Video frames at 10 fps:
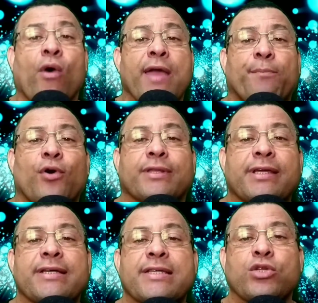Qual a
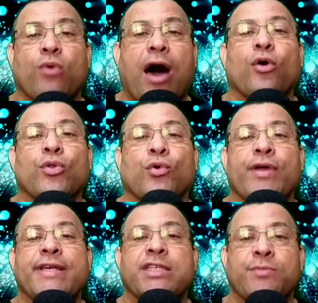importância do
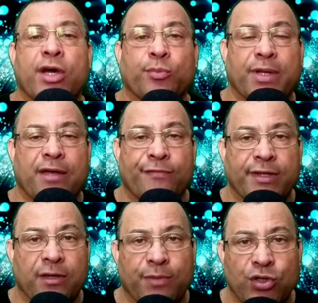autoconhecimento para a
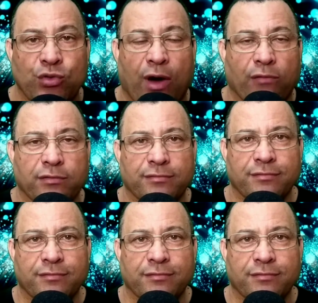vida pessoal?